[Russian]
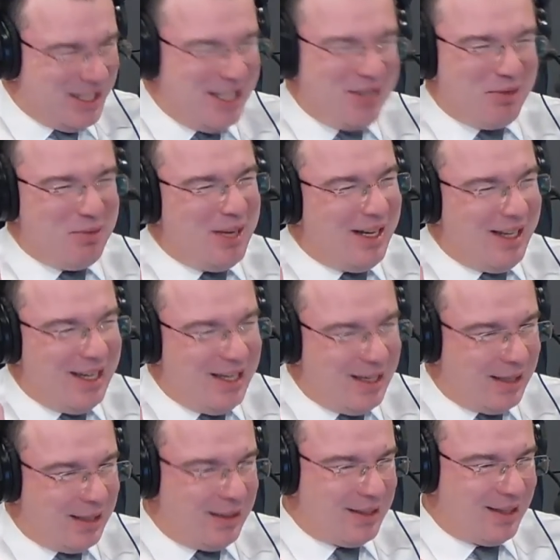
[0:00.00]
знаете, у меня
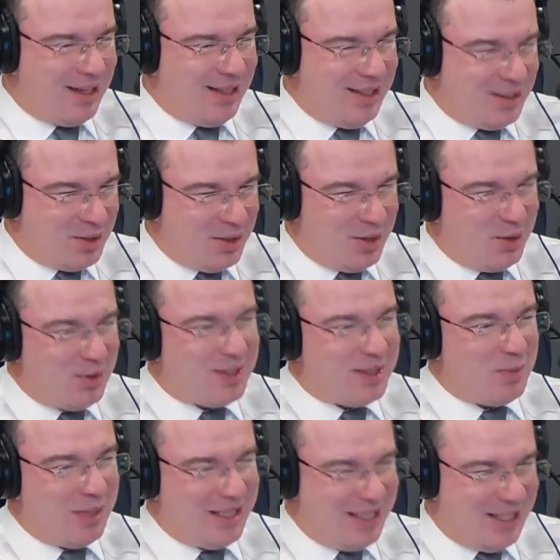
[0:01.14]
Кения, как ни странно, ассоциируется с
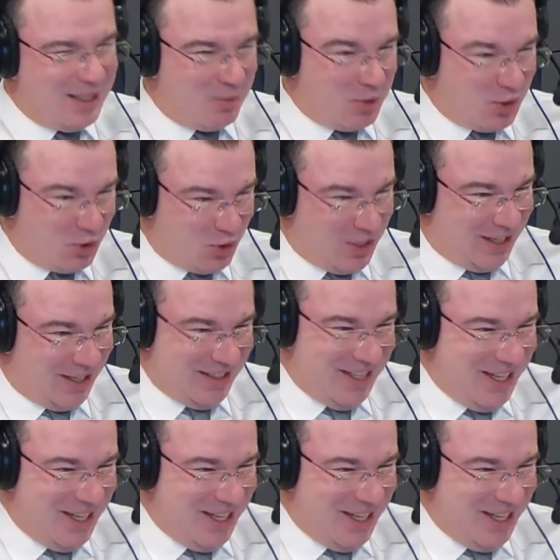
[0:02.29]
президентом США.